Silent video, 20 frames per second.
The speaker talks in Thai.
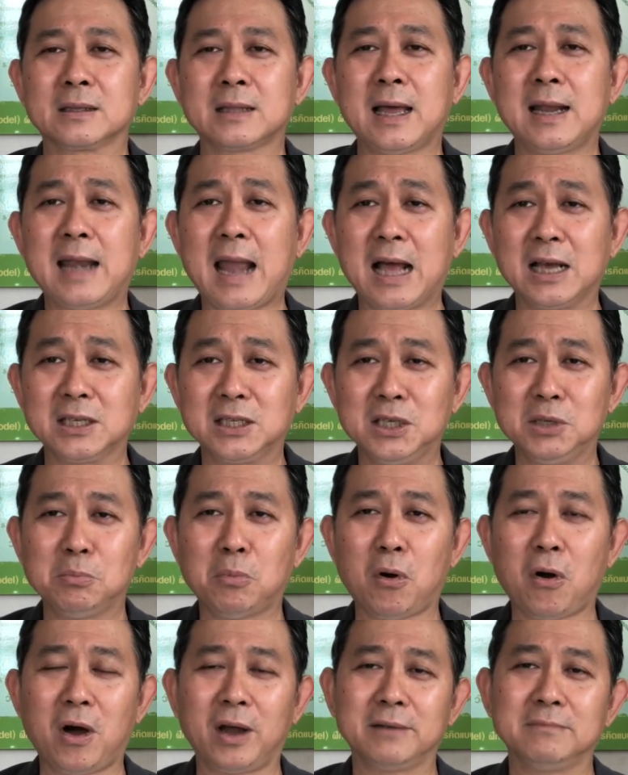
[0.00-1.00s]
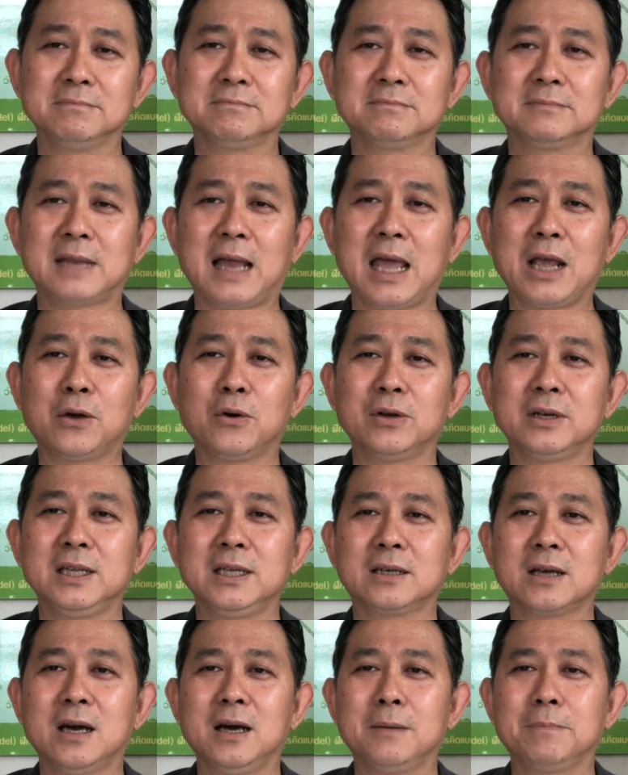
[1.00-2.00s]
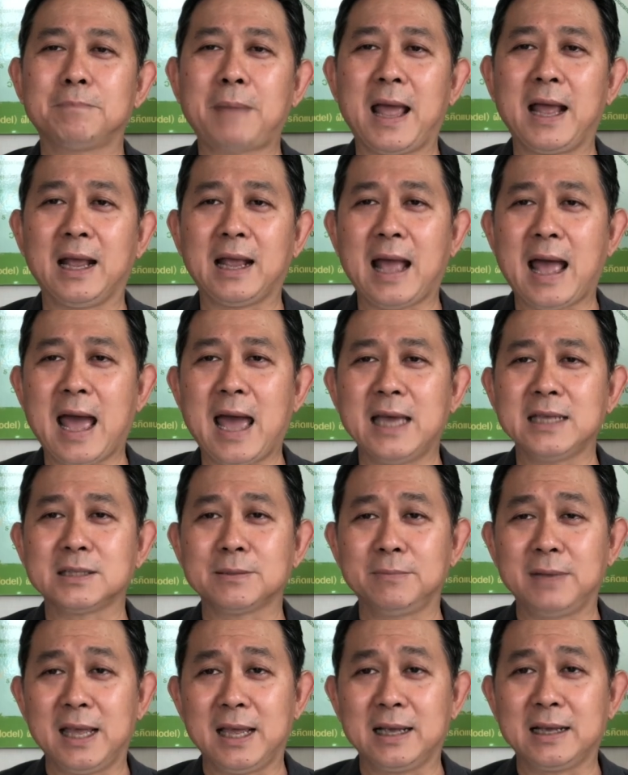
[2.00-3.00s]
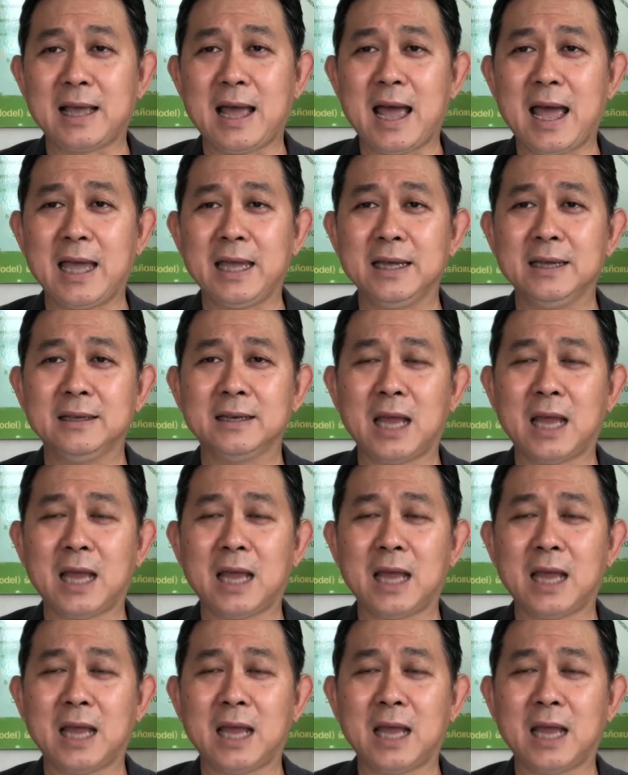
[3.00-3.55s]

นะหลังคีย์บอร์ดหลายคนนี่ก็แปลงกายจำแรงกาย